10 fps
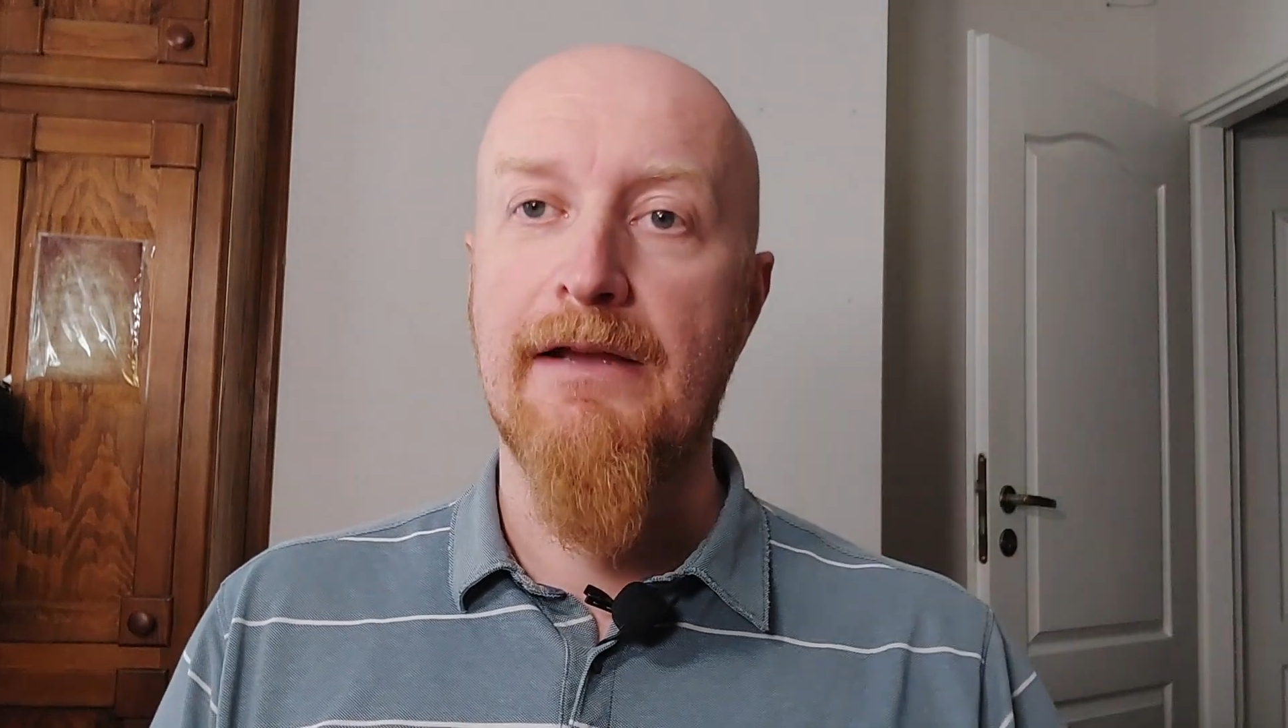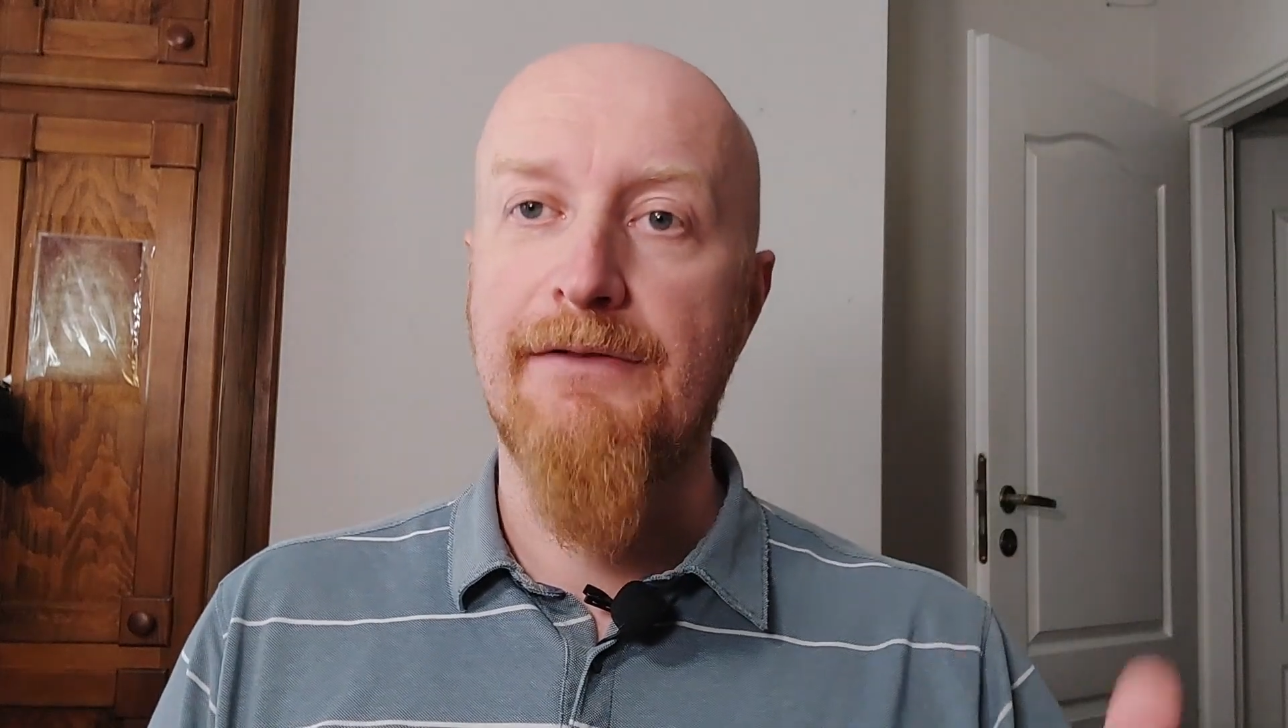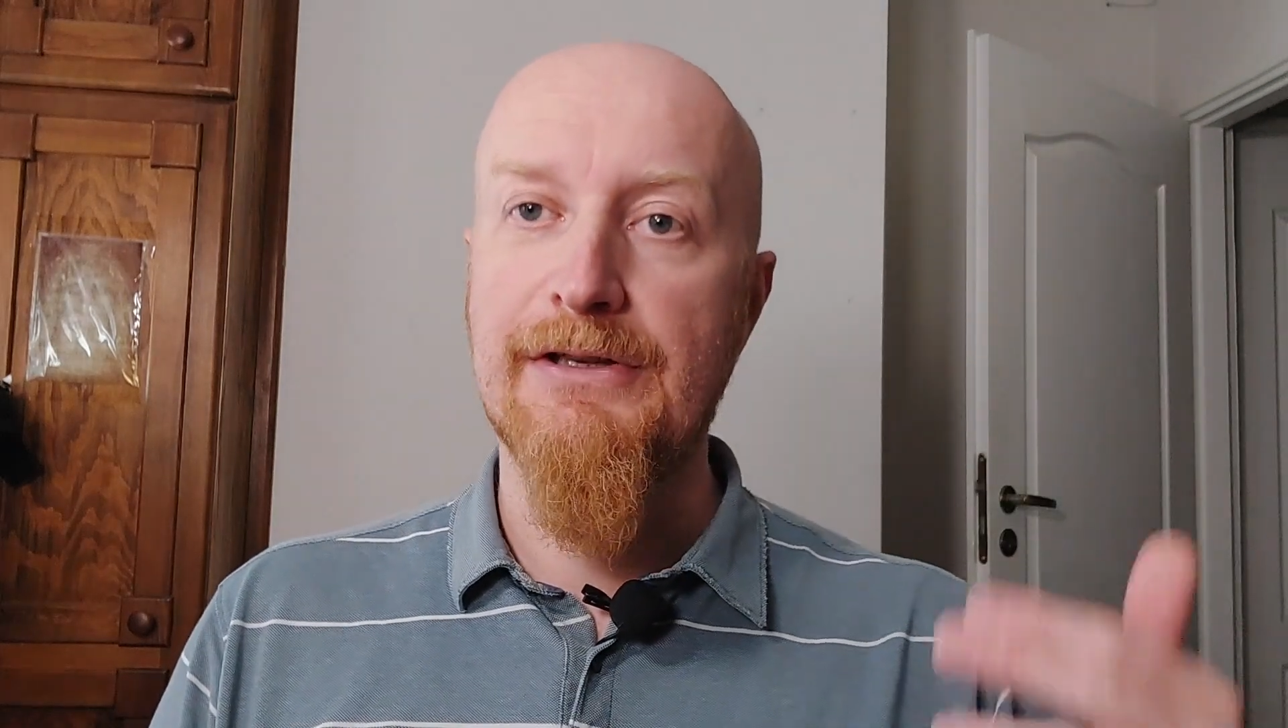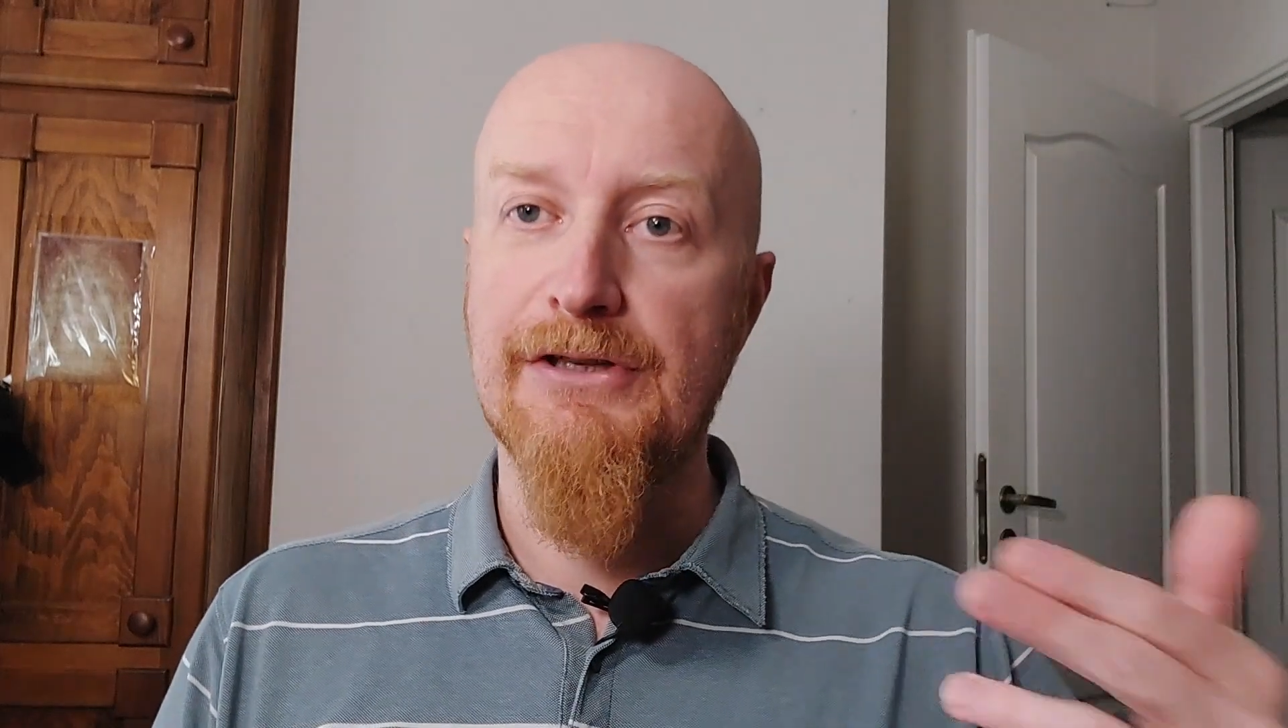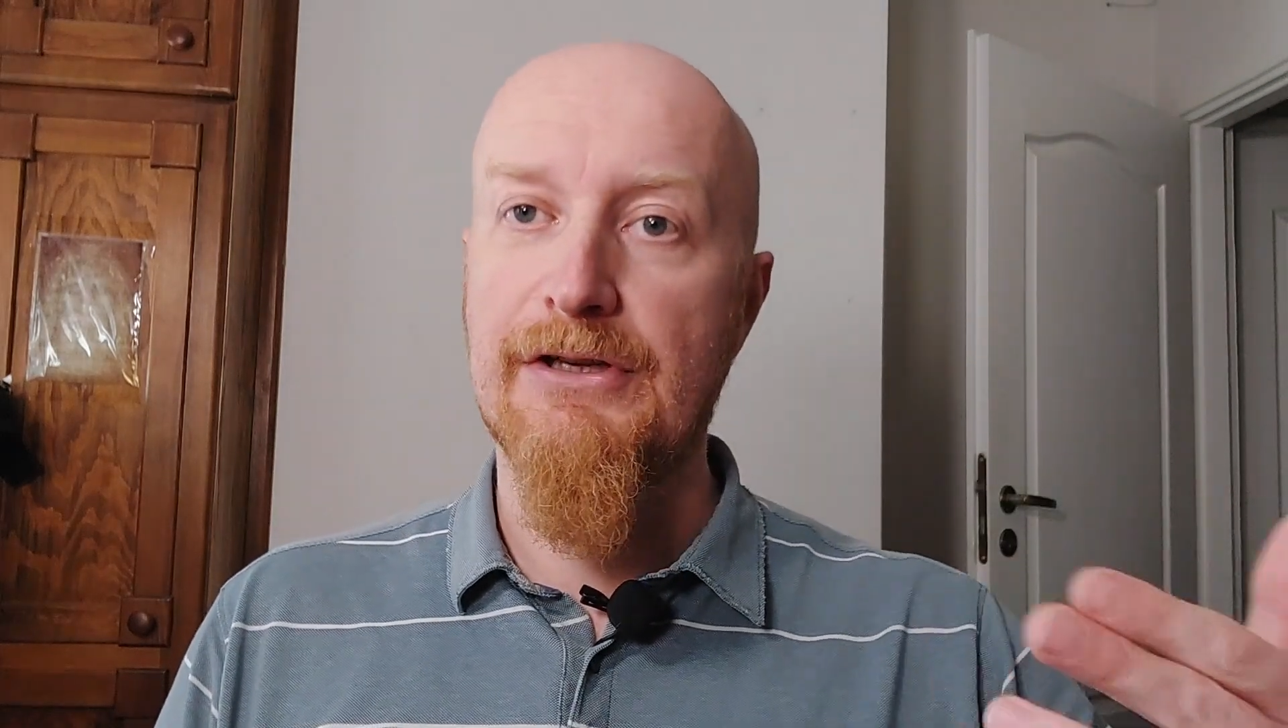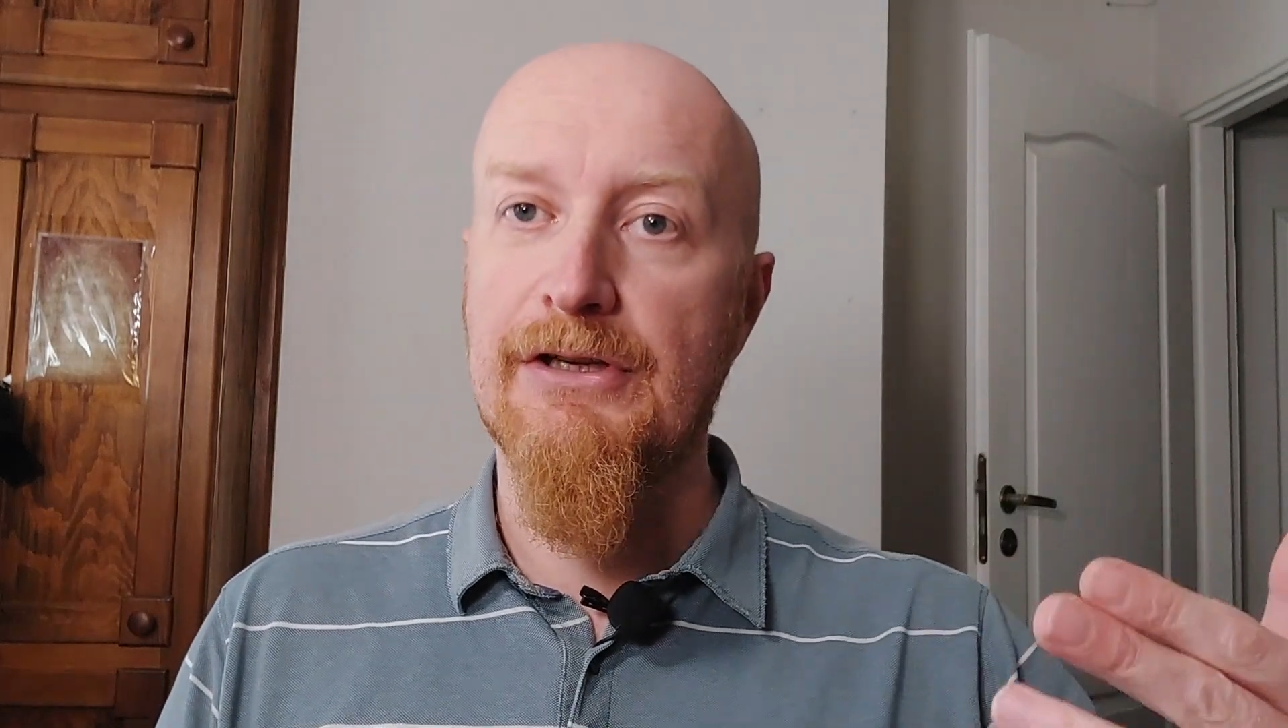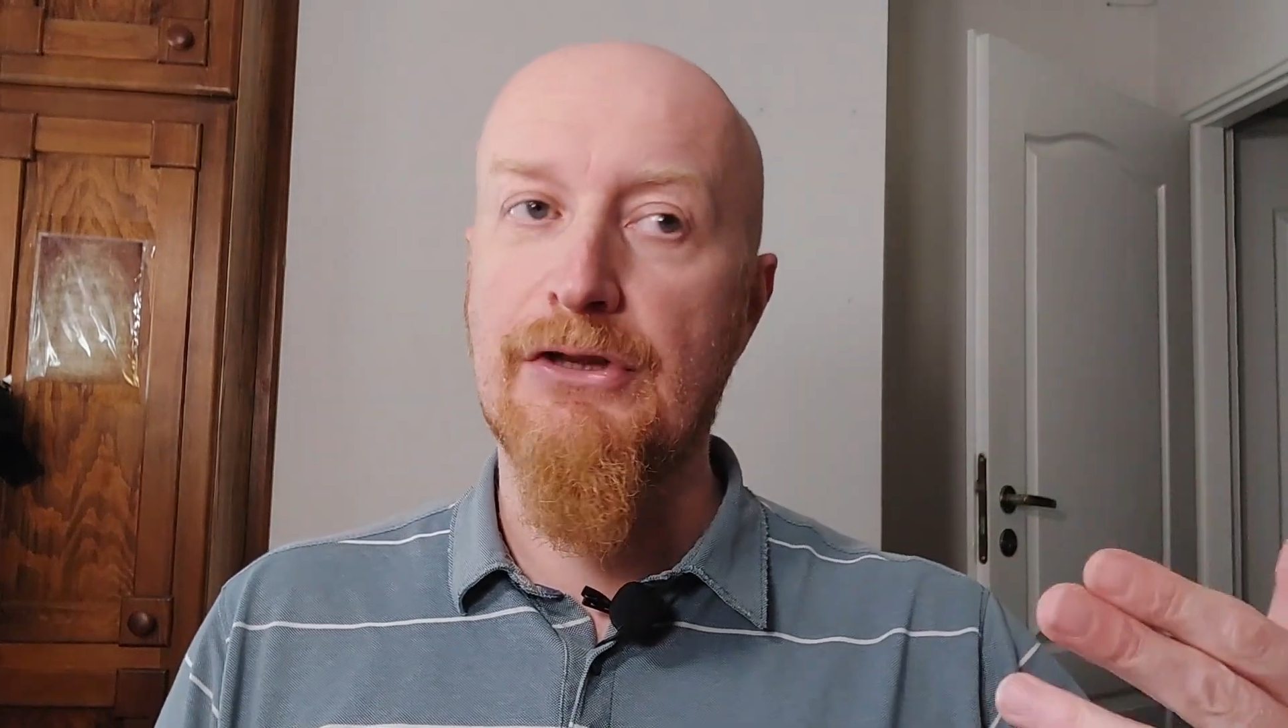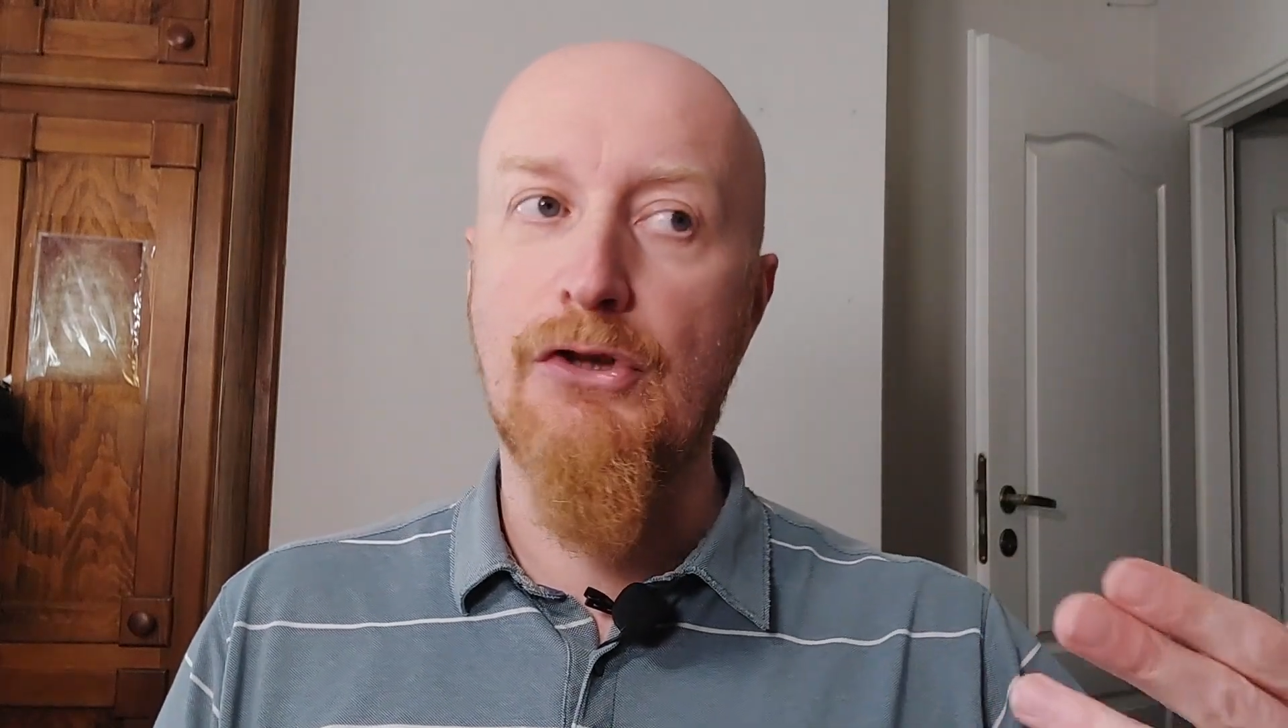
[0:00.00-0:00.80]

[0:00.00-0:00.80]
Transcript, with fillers: Więc y,